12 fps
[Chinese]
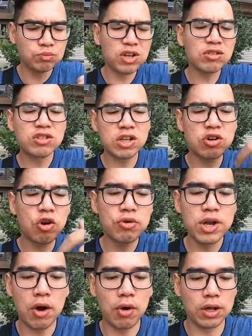你这样整
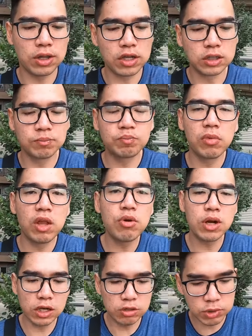口咬啊，那个因
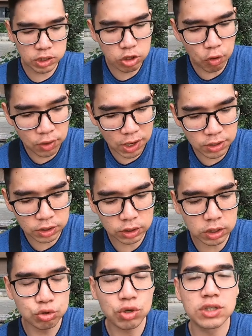为它里面豆干跟
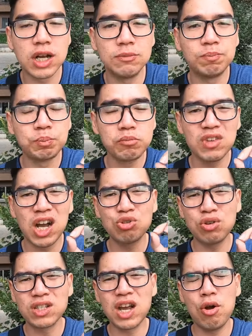那个酸菜，它
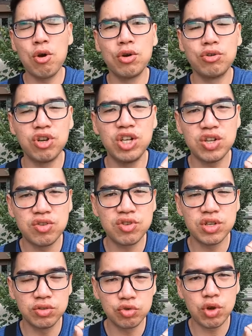酸菜会有一点
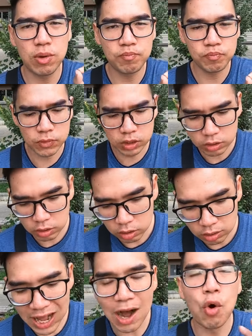点的酸，
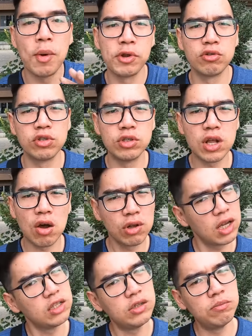辣我还没有吃到，
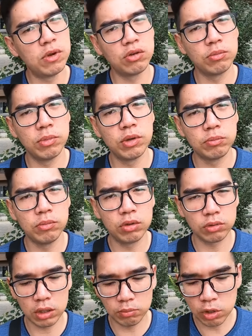应该是没有没有没
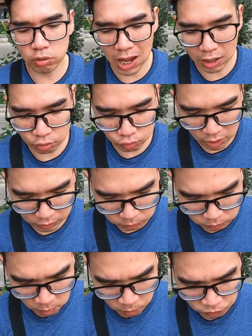有的没有辣度啊。
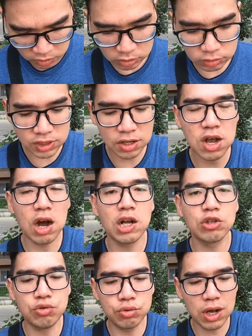可是你这样咬
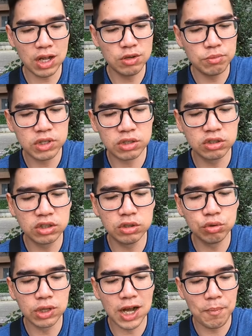下去，因为它里面的湿
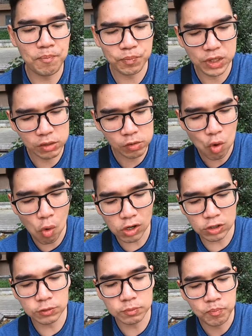润感，会
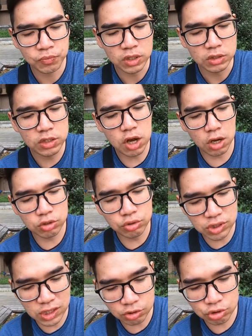让。 你咬下
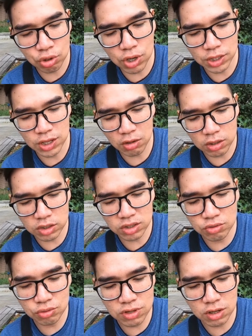去先脆，然后那
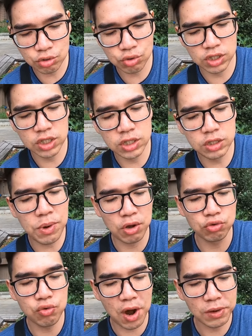湿润的水汽一
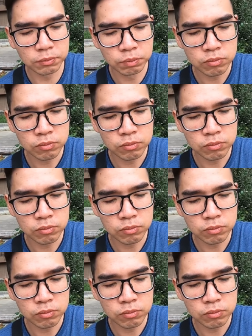跑出来，